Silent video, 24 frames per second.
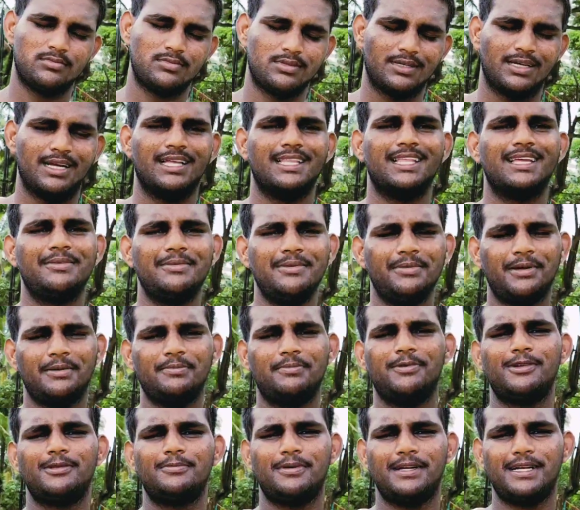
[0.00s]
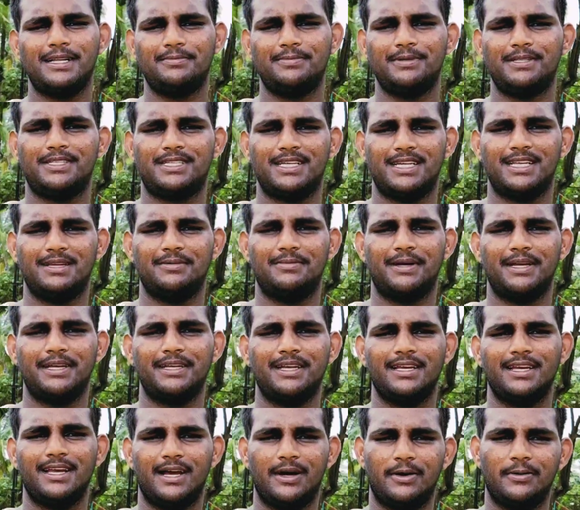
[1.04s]
गदर भी बहुत बड़ी पिक्चर है भाई
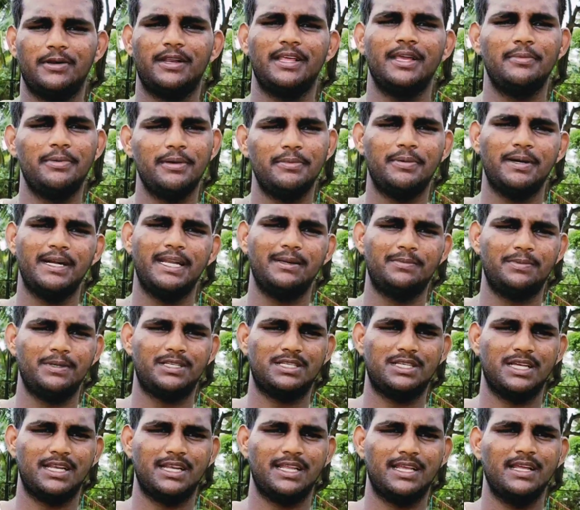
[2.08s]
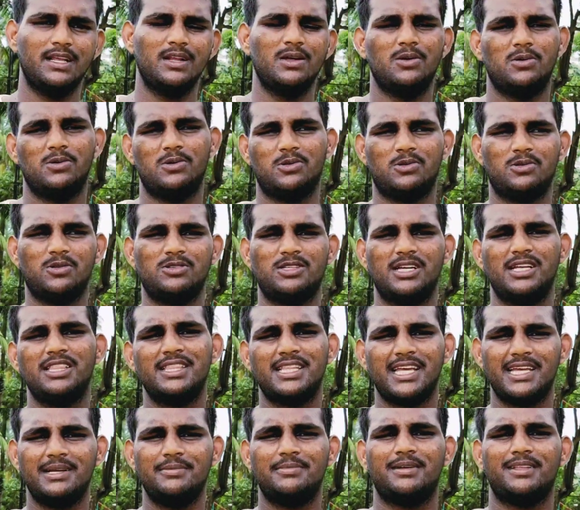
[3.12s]
और ये भी बड़ी पिक्चर है वो तो
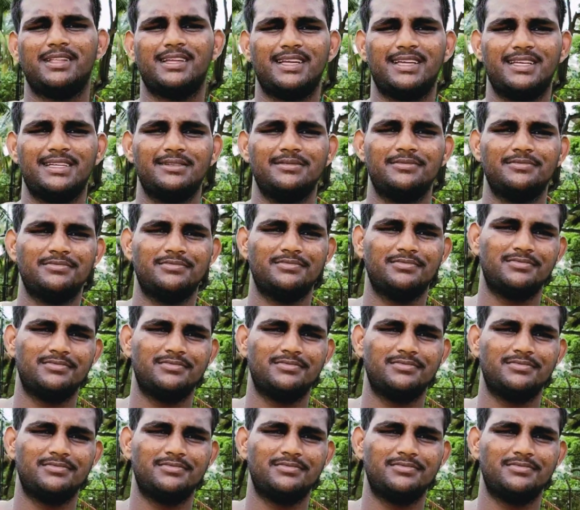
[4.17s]
जनता ही बताएगी